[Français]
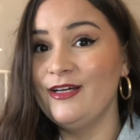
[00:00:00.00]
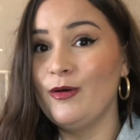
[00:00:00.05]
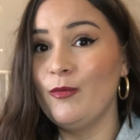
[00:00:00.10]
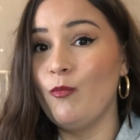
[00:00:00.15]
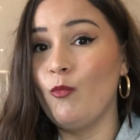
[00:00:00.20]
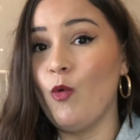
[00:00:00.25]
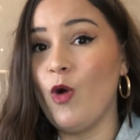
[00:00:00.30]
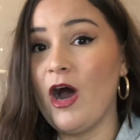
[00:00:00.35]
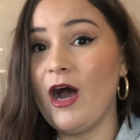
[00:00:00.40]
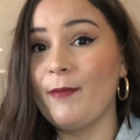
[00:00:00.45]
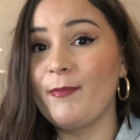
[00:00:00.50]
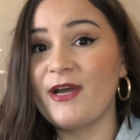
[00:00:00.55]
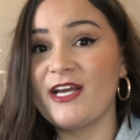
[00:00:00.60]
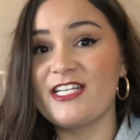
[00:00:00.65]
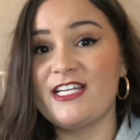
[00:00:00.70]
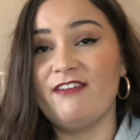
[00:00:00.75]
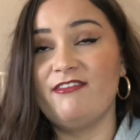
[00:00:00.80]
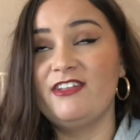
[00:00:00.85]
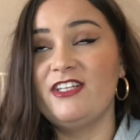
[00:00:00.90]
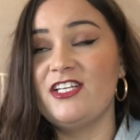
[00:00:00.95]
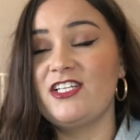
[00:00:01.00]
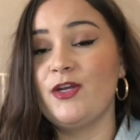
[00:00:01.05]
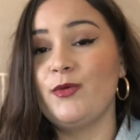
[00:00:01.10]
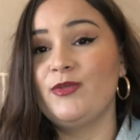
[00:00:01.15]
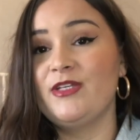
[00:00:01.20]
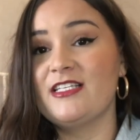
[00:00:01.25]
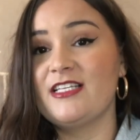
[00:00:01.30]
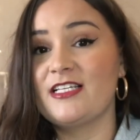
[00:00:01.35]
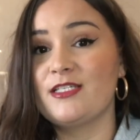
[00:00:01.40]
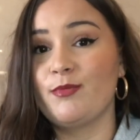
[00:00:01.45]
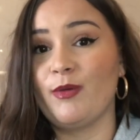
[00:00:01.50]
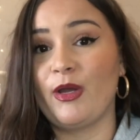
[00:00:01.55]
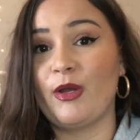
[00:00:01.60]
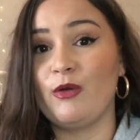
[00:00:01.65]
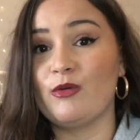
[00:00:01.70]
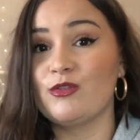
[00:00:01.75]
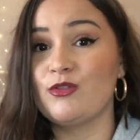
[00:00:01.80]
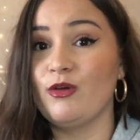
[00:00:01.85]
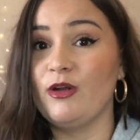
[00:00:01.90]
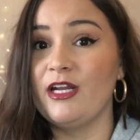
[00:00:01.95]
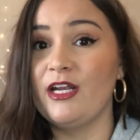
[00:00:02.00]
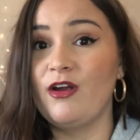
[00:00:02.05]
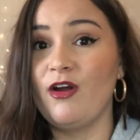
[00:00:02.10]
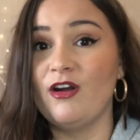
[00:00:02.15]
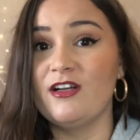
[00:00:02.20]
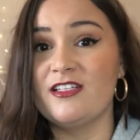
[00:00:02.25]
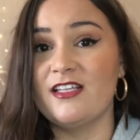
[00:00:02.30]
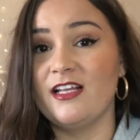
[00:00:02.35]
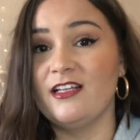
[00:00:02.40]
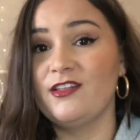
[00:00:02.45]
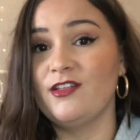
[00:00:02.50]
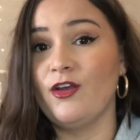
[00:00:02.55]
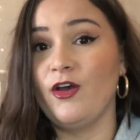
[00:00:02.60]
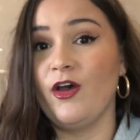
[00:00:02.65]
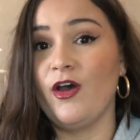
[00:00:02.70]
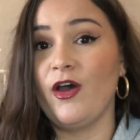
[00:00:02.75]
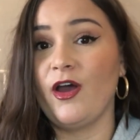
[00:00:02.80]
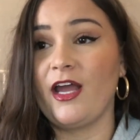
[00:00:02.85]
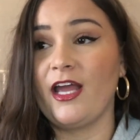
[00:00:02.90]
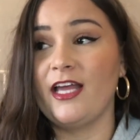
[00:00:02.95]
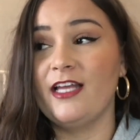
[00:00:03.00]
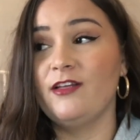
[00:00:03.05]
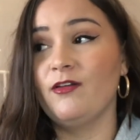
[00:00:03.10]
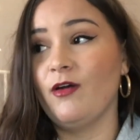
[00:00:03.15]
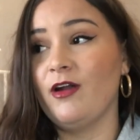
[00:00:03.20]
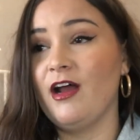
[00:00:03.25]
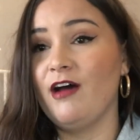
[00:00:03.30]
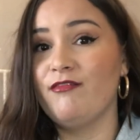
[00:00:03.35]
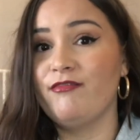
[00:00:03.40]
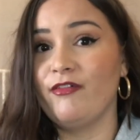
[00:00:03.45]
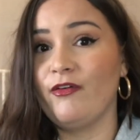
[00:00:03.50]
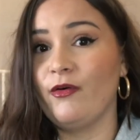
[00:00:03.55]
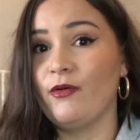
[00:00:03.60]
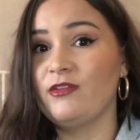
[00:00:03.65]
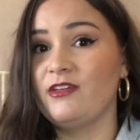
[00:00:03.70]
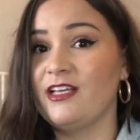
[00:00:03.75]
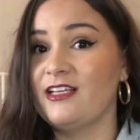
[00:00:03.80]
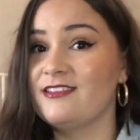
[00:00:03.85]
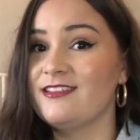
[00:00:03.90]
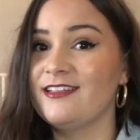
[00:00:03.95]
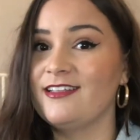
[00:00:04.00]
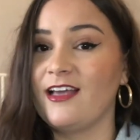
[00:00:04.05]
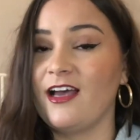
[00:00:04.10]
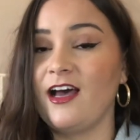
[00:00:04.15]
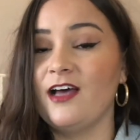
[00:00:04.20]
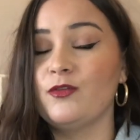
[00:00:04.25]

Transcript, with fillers: Moi, après, j'avais déjà eu des expériences dans l'école call et dans la vente, etc.